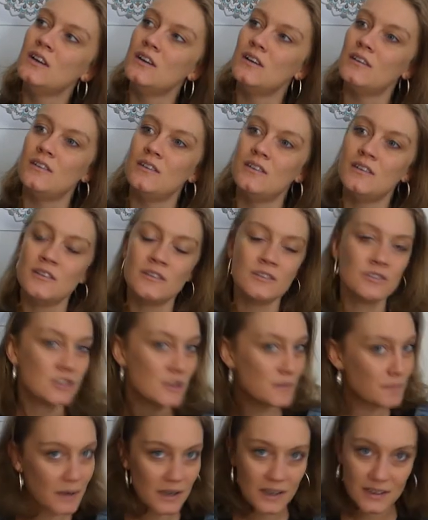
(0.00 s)
Euh,
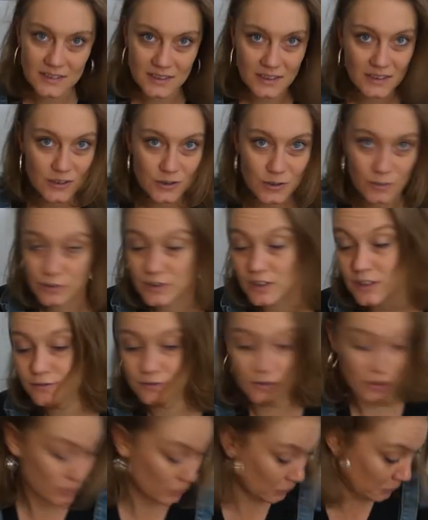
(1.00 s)
j'ai pas internet sur mon
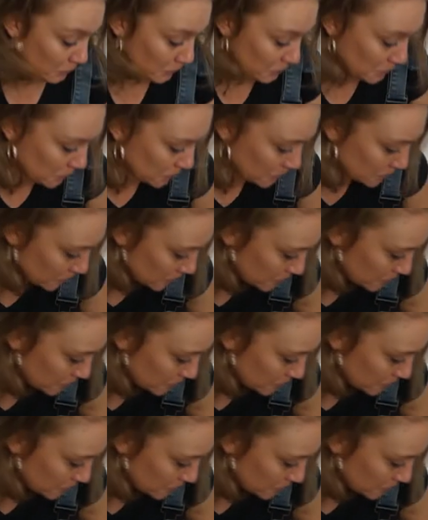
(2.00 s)
téléphone. Oh,